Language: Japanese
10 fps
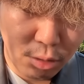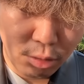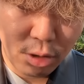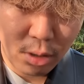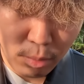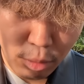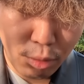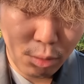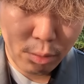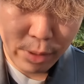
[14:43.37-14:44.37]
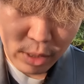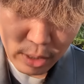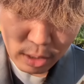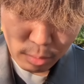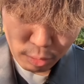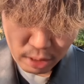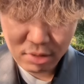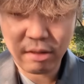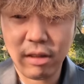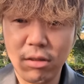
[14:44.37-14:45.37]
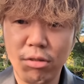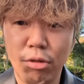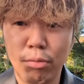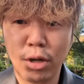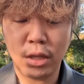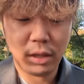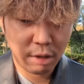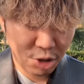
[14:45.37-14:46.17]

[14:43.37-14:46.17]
いうことでもうペリエールも大好き前走も買って